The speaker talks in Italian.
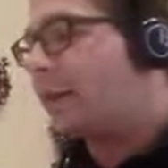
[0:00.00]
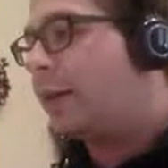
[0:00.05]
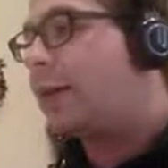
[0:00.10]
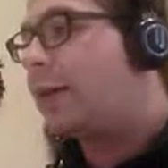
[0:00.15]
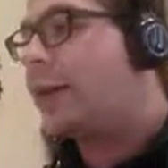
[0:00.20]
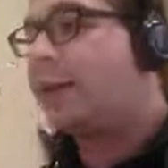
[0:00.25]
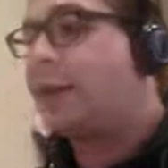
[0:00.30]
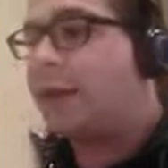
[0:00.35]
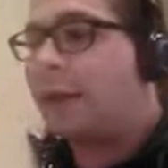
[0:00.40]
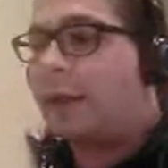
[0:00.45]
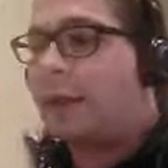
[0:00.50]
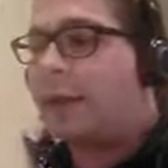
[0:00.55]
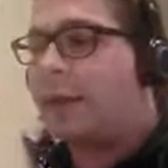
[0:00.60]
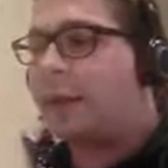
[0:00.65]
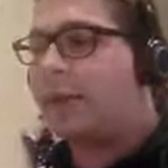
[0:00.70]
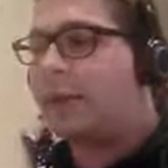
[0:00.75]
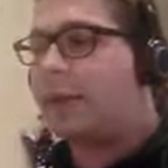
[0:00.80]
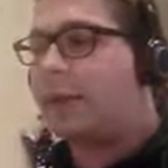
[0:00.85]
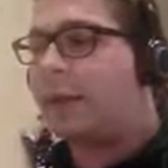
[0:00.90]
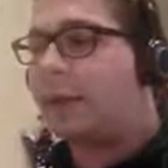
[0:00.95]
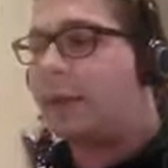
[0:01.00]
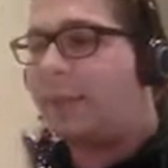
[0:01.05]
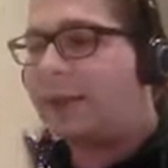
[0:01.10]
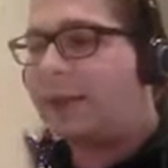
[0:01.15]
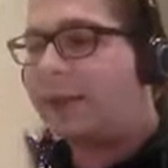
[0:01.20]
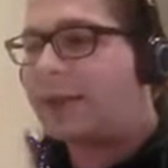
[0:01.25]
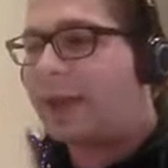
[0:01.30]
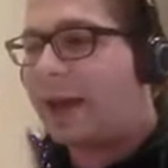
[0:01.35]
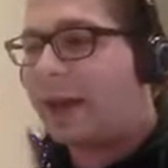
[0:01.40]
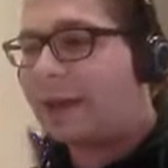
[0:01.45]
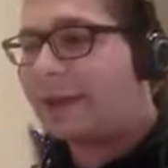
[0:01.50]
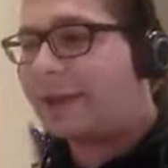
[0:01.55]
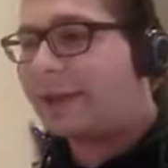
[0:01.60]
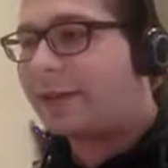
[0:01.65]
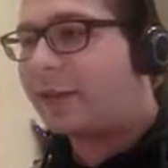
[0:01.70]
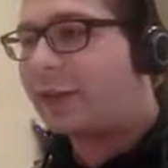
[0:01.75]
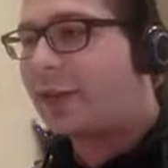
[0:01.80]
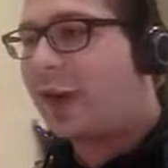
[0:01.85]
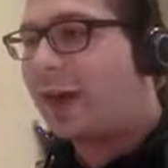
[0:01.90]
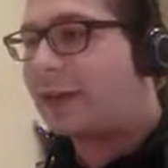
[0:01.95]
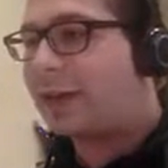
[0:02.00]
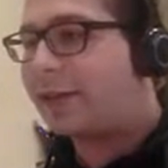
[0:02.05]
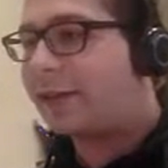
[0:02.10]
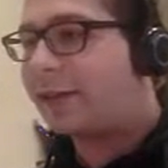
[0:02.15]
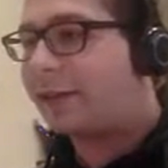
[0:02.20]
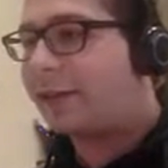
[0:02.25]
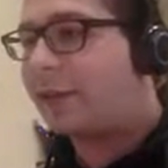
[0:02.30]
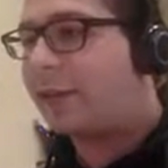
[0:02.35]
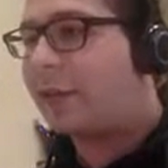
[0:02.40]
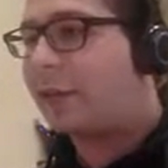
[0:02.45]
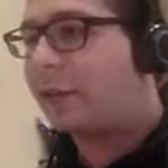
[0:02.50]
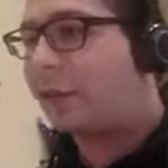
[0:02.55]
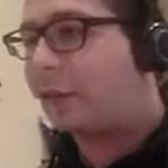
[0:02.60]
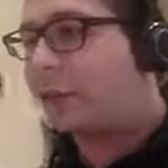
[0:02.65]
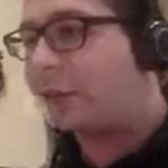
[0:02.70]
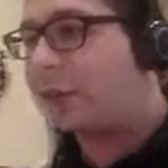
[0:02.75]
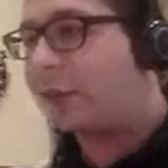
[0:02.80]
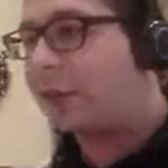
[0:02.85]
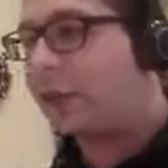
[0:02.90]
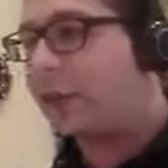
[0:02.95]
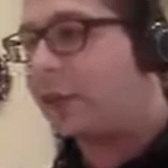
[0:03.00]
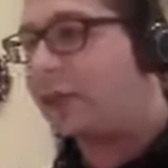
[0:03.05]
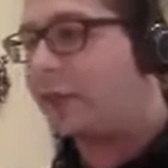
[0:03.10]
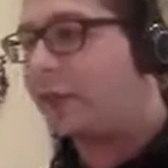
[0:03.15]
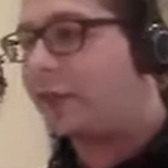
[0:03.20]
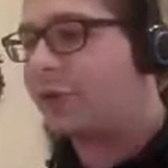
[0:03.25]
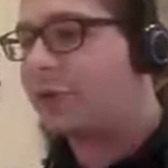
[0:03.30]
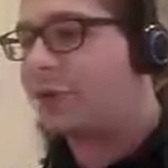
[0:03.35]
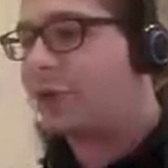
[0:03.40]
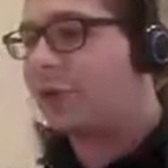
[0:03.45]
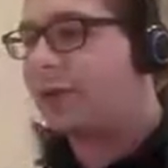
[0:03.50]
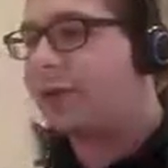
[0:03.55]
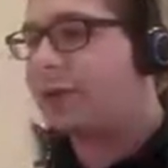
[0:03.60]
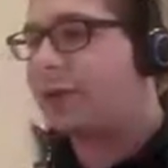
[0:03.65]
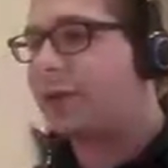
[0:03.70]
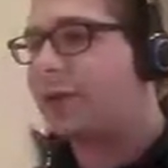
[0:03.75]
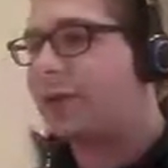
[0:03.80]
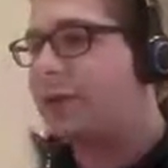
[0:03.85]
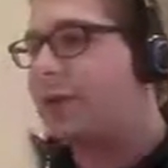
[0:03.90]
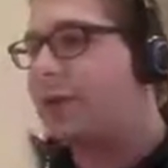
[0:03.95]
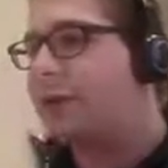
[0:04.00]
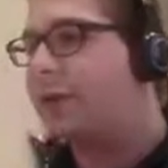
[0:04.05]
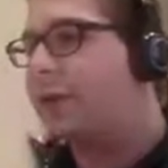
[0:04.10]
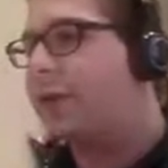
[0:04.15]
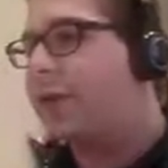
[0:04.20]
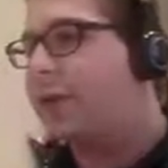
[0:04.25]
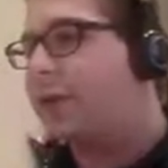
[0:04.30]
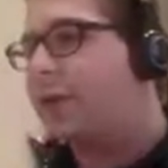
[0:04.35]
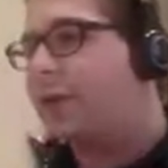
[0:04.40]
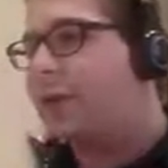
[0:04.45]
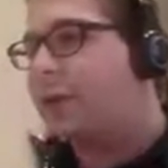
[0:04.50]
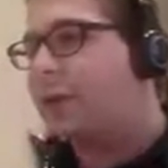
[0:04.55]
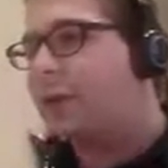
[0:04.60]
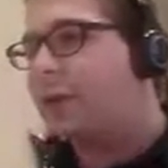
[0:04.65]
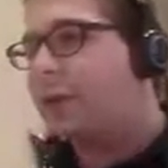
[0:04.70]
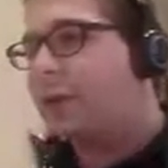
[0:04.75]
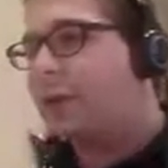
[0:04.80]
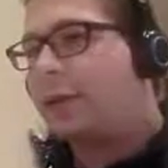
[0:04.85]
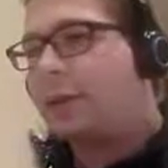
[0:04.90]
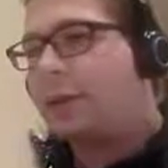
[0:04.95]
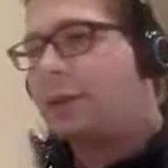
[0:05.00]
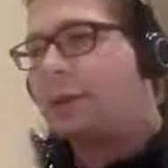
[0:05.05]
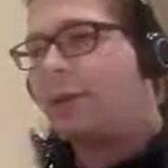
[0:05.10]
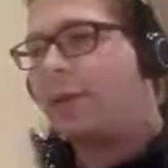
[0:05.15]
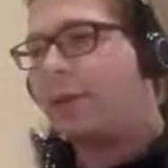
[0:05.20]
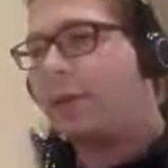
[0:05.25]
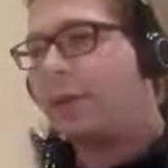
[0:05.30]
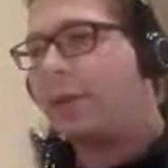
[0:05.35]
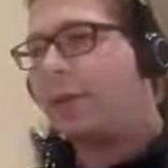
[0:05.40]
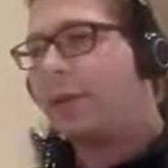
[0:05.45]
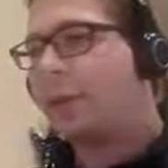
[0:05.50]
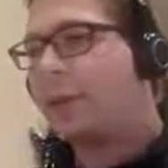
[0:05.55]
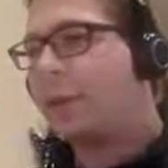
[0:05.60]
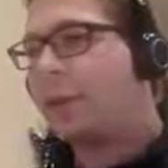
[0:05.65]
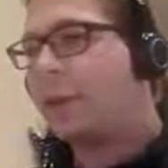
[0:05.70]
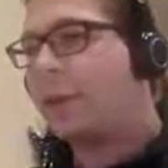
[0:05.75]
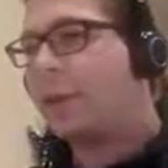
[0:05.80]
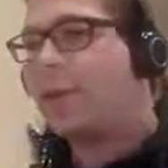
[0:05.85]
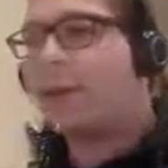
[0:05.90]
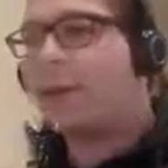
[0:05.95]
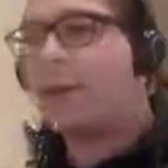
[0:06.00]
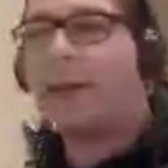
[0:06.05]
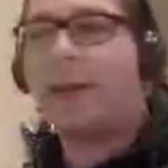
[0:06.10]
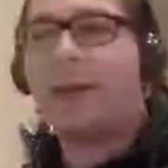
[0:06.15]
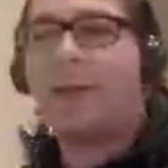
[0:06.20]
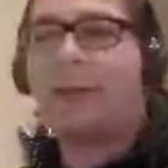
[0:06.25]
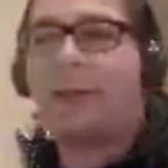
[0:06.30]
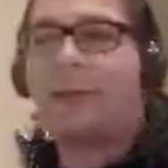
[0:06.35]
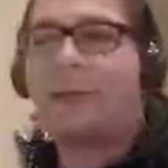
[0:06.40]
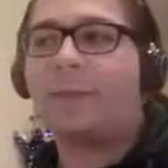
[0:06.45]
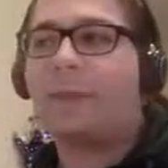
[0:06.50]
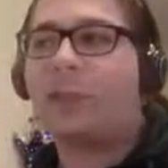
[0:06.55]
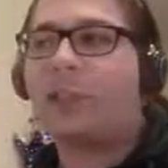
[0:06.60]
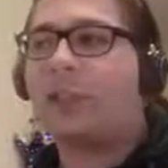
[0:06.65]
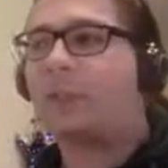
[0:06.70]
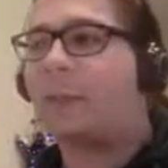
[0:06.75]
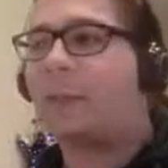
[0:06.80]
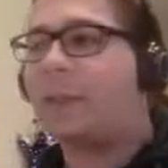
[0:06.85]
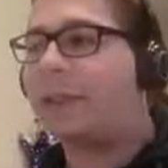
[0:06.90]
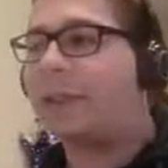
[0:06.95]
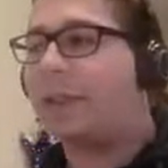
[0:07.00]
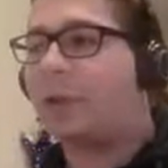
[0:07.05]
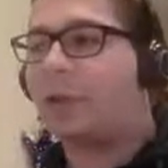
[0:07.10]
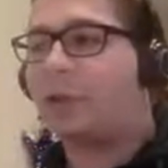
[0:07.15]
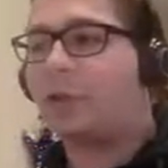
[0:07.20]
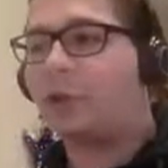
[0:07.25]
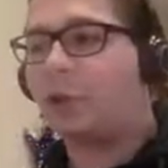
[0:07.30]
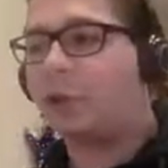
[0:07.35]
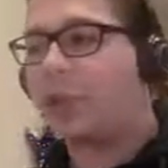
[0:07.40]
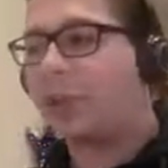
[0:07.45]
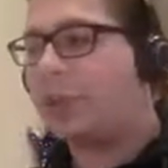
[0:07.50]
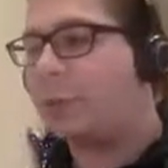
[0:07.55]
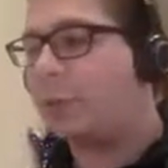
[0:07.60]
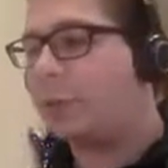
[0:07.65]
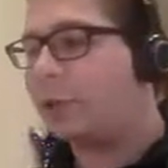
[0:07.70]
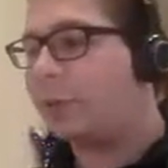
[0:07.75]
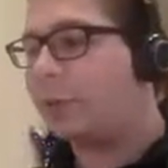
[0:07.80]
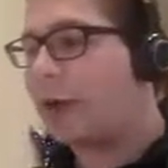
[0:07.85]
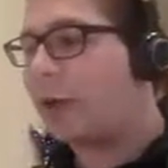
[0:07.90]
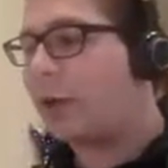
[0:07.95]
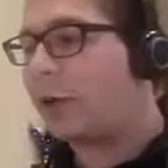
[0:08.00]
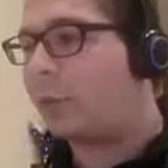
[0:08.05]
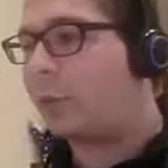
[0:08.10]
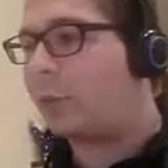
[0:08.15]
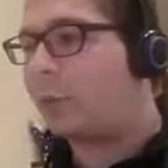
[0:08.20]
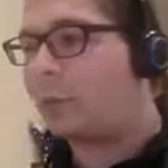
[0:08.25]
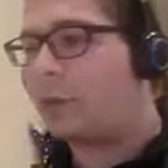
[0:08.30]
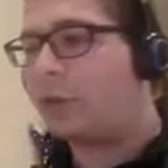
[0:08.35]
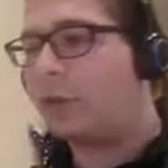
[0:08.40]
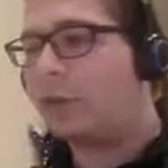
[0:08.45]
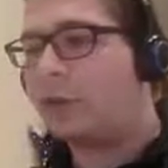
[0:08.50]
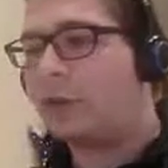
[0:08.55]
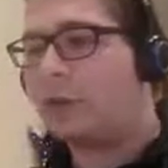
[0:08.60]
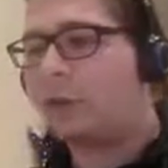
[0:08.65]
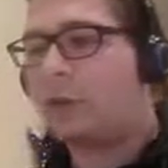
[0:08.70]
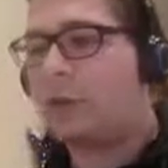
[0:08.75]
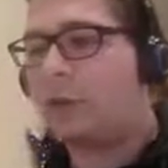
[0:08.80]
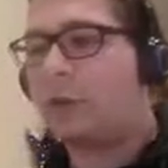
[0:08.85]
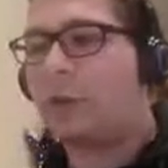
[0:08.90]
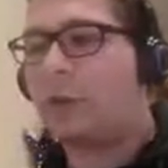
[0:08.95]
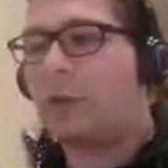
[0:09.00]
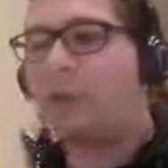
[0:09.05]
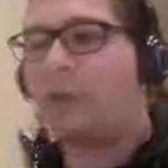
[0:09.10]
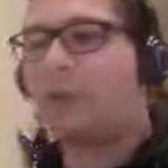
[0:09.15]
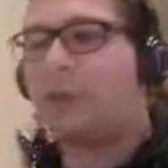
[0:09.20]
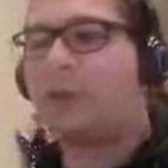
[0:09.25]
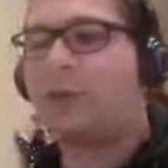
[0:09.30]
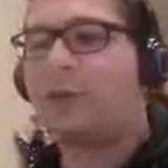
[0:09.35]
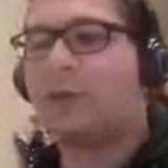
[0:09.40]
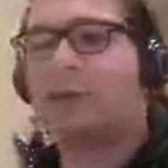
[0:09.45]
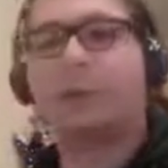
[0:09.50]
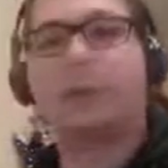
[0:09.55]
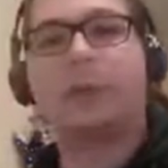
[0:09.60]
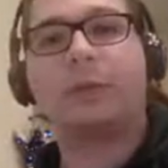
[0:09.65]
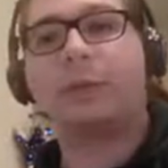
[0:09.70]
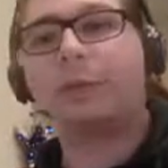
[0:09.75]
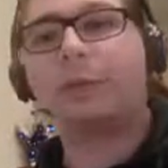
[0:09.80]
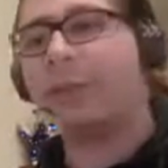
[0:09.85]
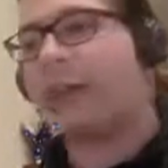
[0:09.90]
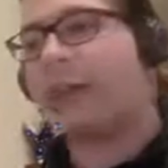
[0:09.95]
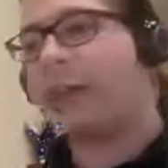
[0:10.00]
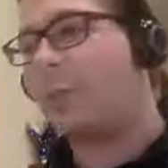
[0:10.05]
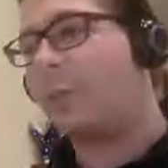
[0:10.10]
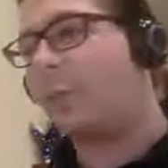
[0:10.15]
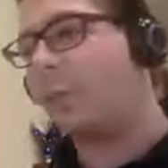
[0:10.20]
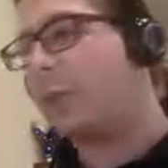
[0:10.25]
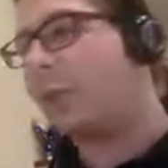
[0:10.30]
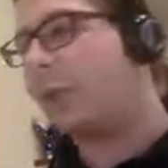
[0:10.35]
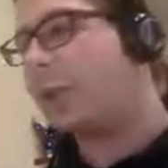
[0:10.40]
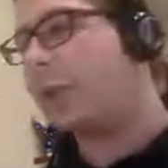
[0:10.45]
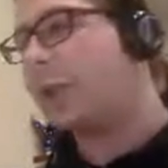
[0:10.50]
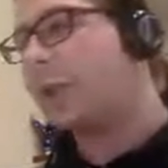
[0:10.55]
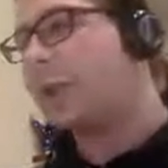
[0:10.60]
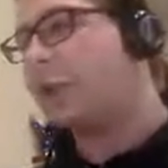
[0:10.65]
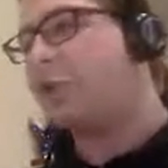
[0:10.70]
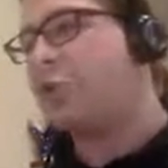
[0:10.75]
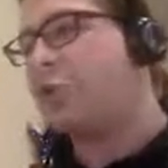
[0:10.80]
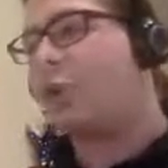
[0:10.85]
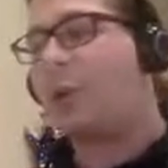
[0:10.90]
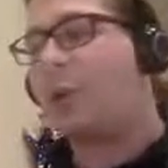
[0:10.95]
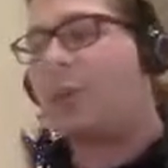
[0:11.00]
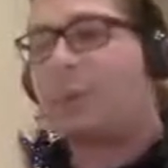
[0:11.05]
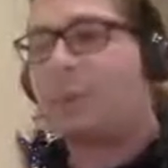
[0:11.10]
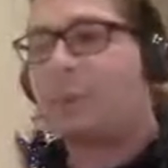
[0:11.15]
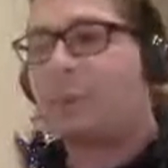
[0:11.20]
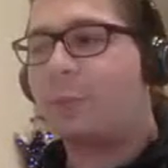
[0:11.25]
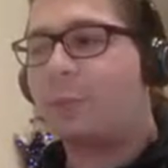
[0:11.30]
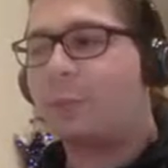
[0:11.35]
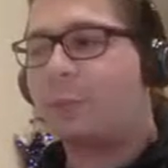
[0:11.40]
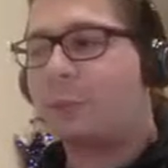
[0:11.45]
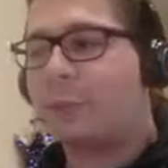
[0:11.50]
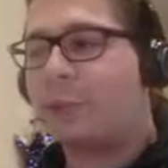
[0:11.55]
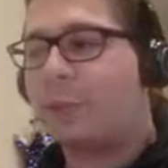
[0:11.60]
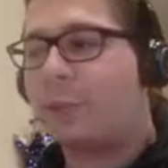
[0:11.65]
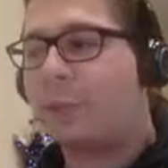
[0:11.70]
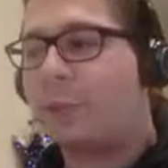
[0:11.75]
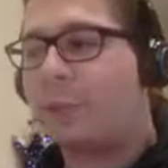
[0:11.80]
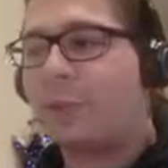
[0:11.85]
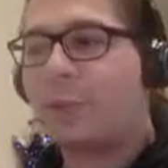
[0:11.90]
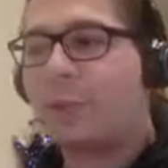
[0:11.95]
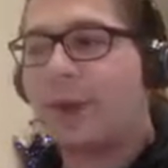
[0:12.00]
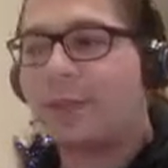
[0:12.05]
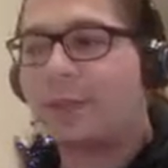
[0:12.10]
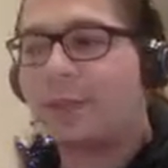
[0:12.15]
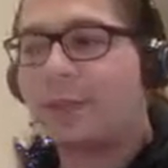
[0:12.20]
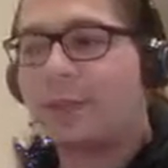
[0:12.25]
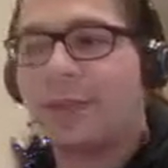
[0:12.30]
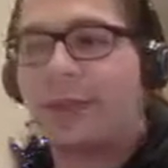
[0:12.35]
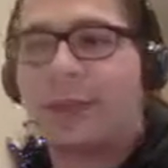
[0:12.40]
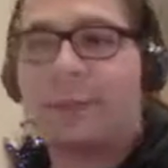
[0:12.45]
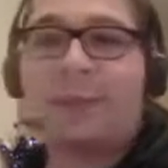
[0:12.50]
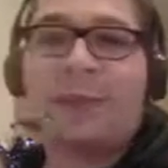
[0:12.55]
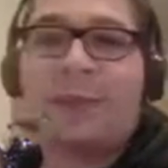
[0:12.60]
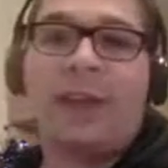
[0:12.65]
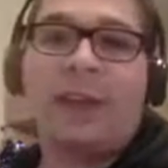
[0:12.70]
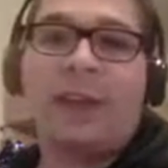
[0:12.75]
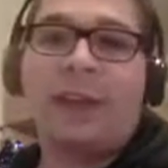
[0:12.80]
Eh sì, sì, abbastanza. Ci ha assistito più che a sufficienza. Vediamo il nostro amico. Eh, naturalmente io non so che tipo di mago abbiamo di fronte. Potremmo avere di fronte un tempo c'è un tipo di mazzo che